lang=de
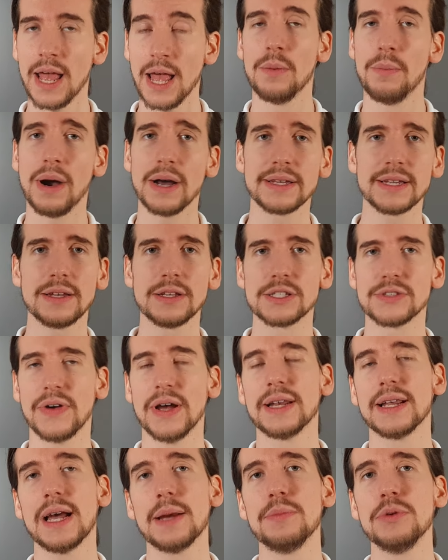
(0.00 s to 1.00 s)
Mach dann zwei,
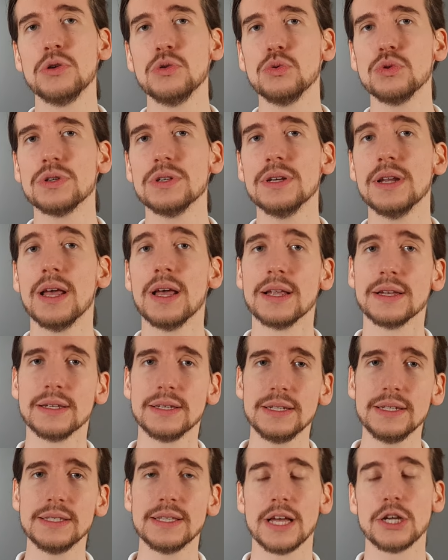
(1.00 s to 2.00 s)
drei Minuten
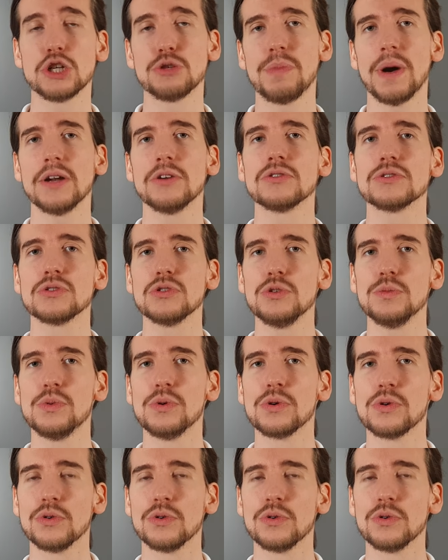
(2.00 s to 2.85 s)
diese Entspannungsübung